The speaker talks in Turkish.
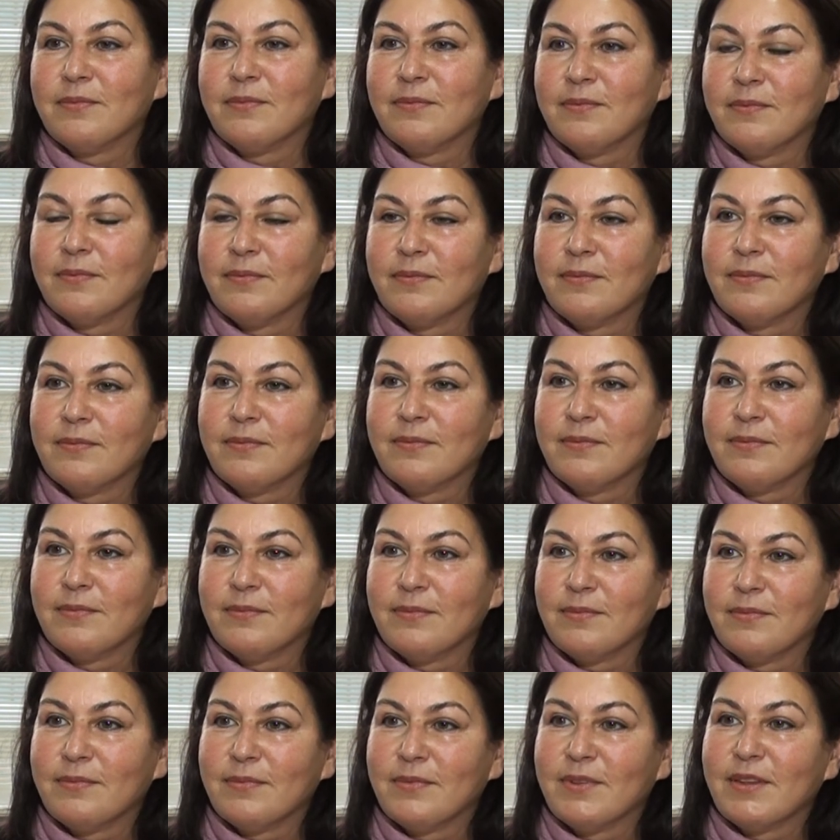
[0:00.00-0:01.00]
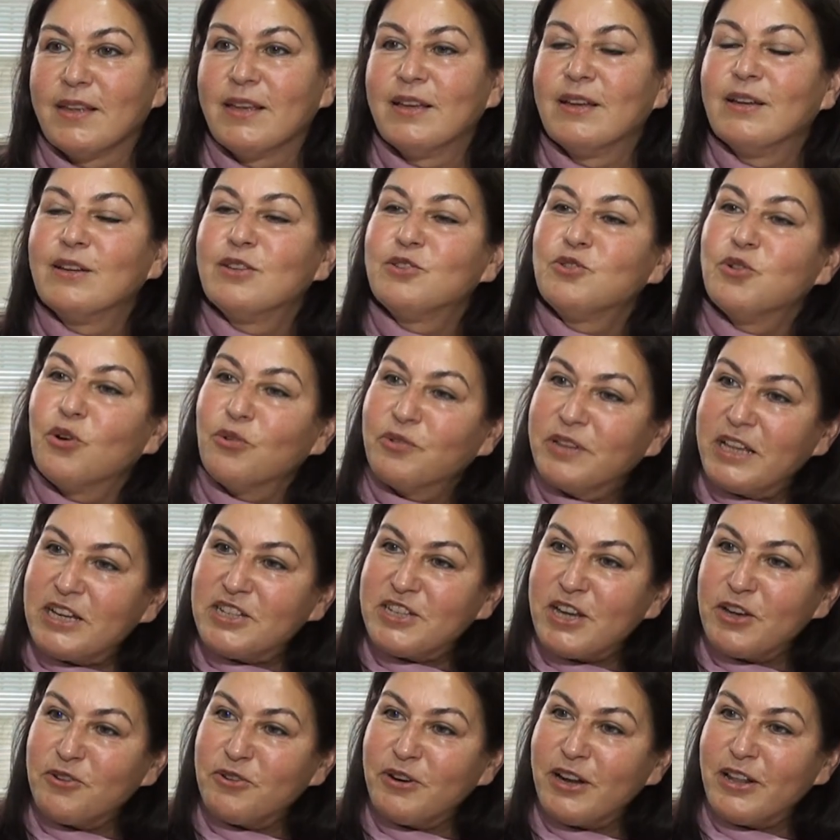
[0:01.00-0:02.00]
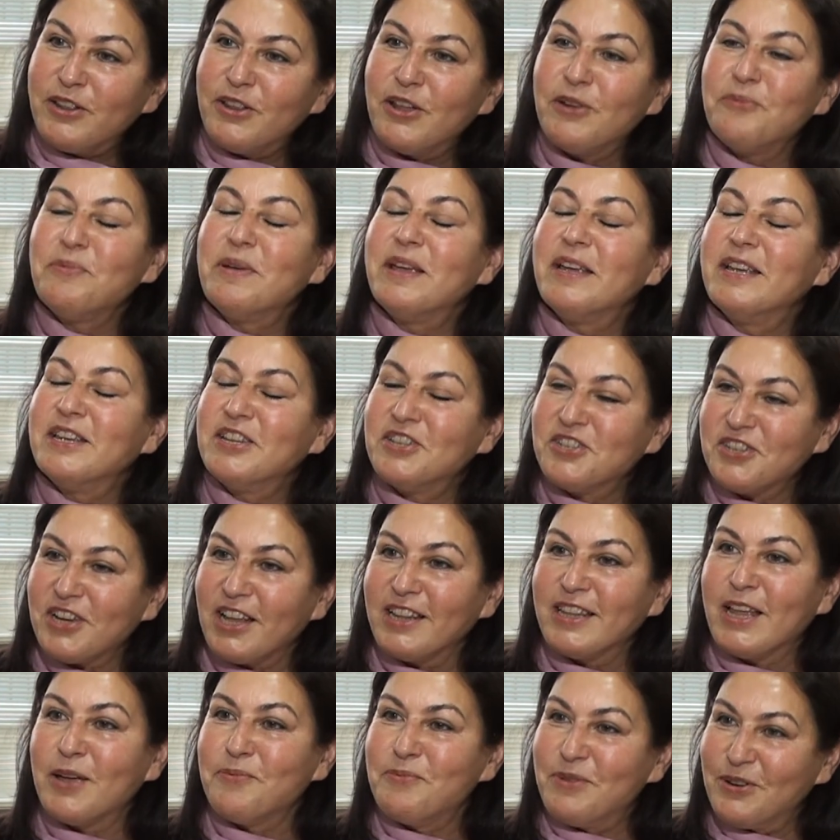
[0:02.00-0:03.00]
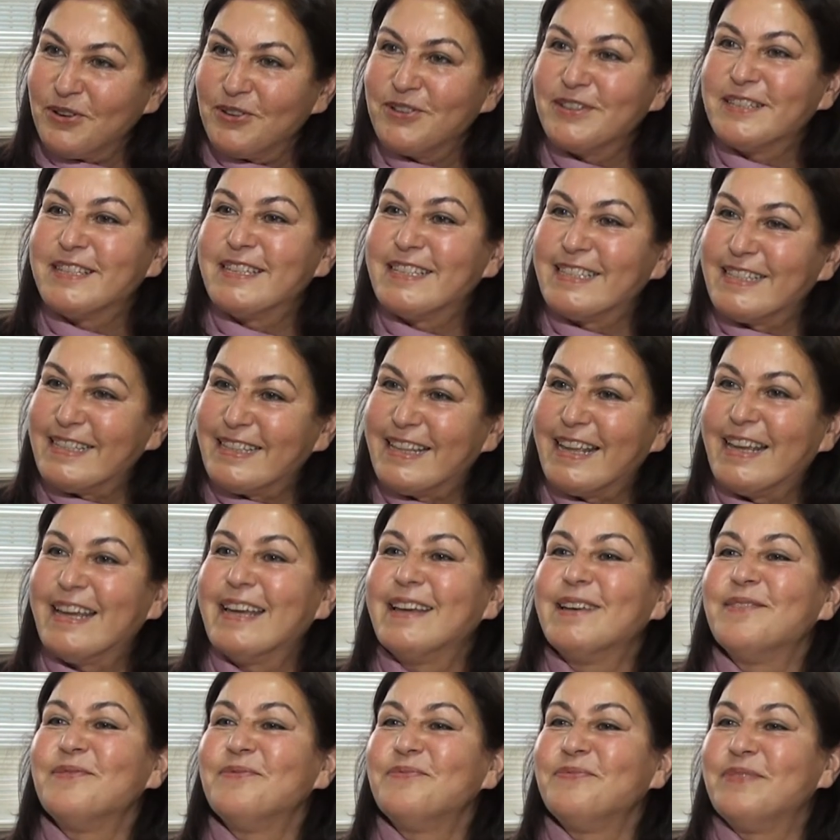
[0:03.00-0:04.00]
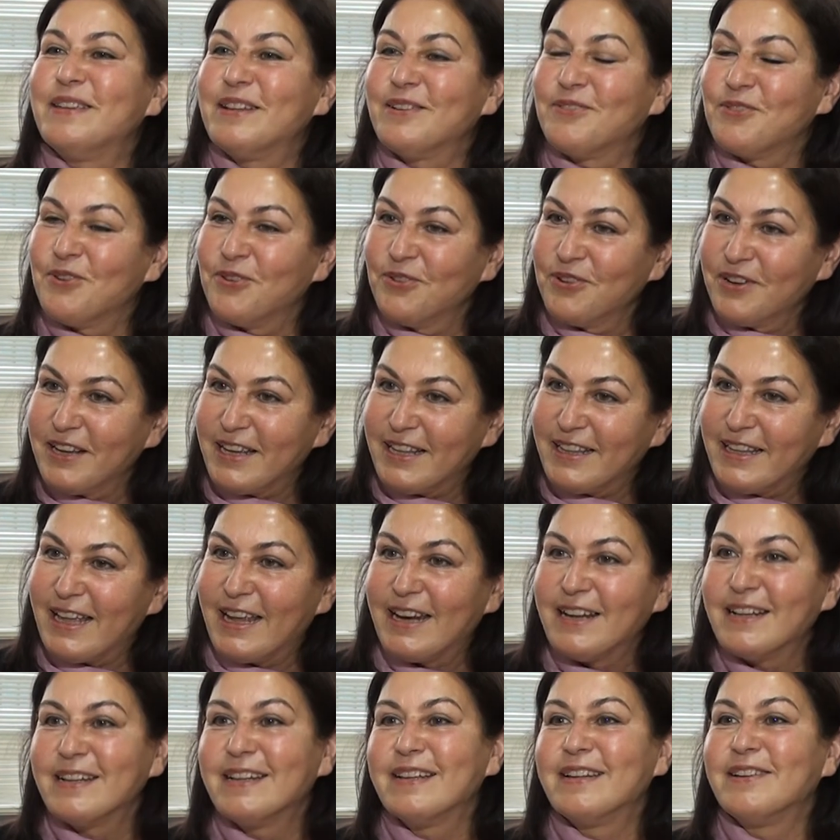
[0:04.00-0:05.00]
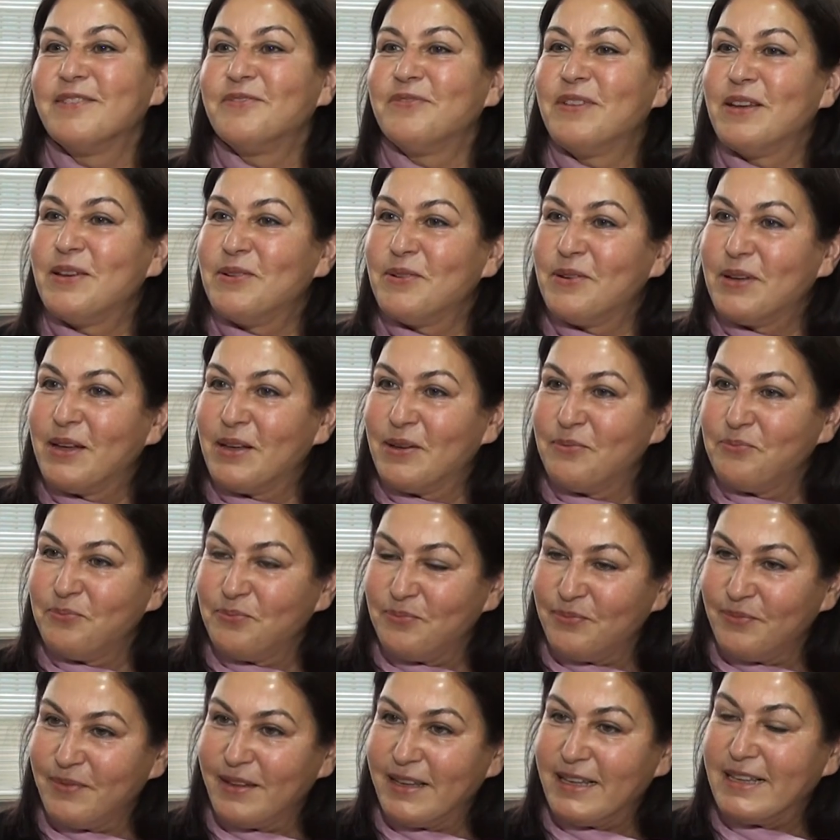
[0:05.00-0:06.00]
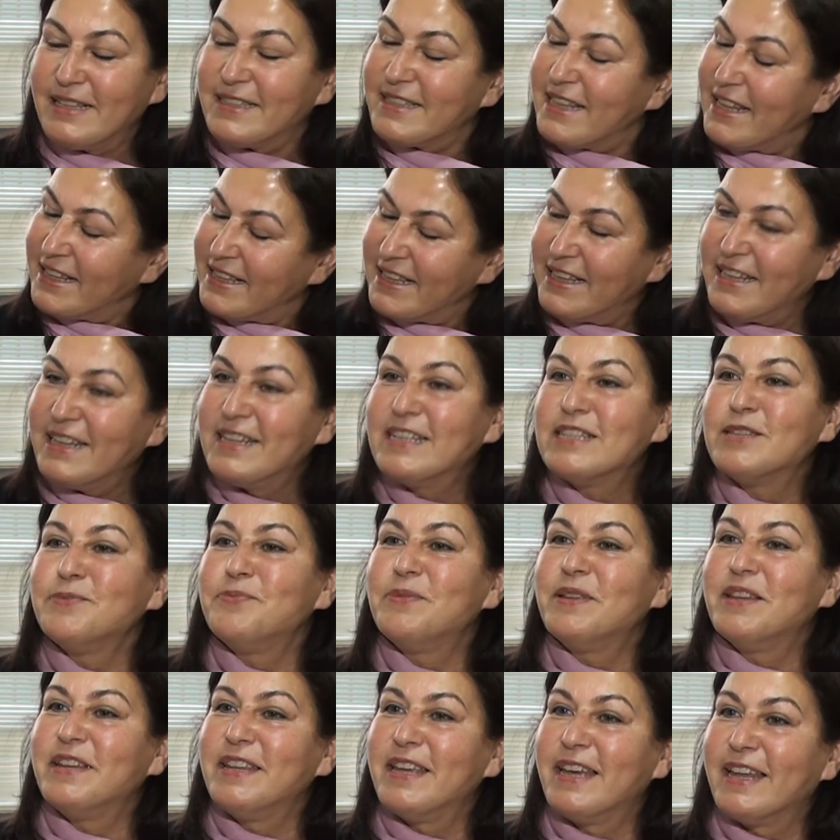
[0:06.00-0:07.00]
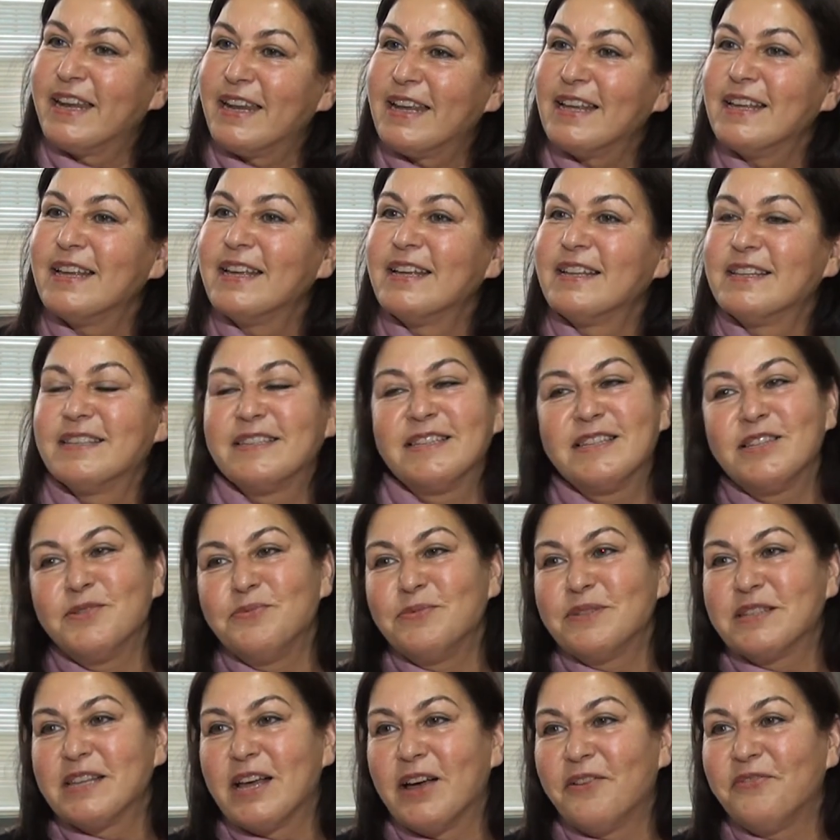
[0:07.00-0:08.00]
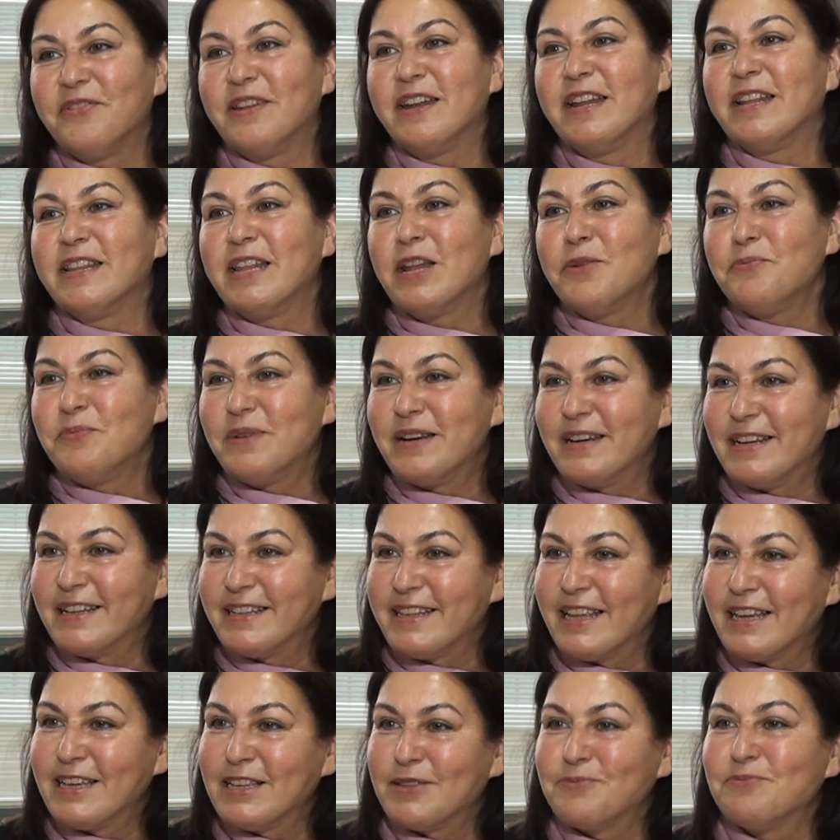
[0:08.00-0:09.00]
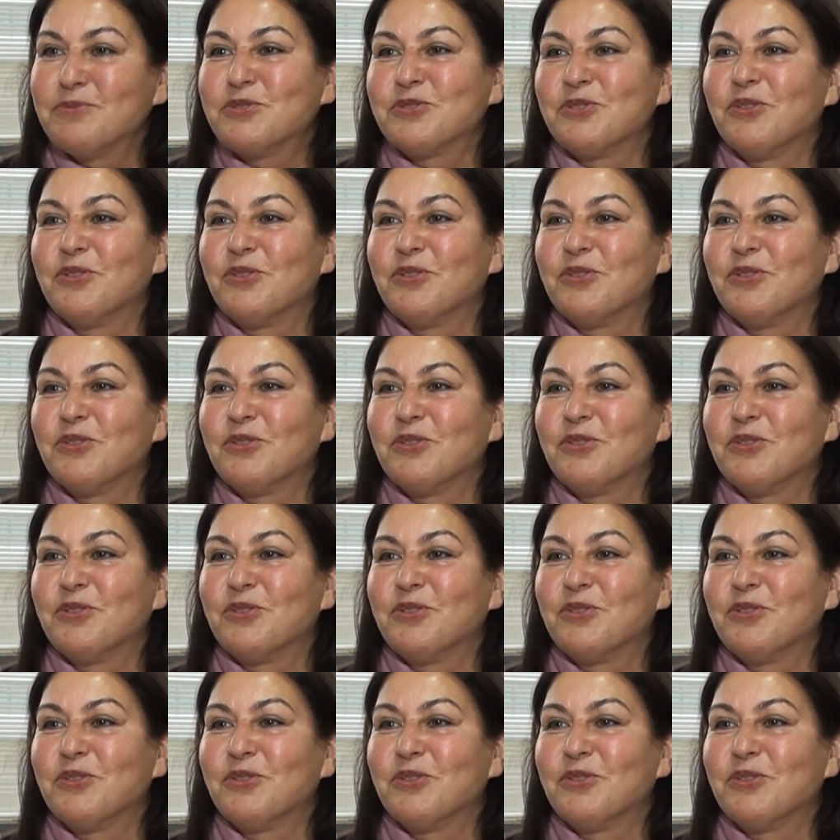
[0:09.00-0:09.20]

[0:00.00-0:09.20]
Her şey gönlünüzce olsun. Çok teşekkür ederim. İnşallah bir gün sizi de bir konuk eder ve istediğiniz bir yere sizi misafir eder, birlikte gitmiş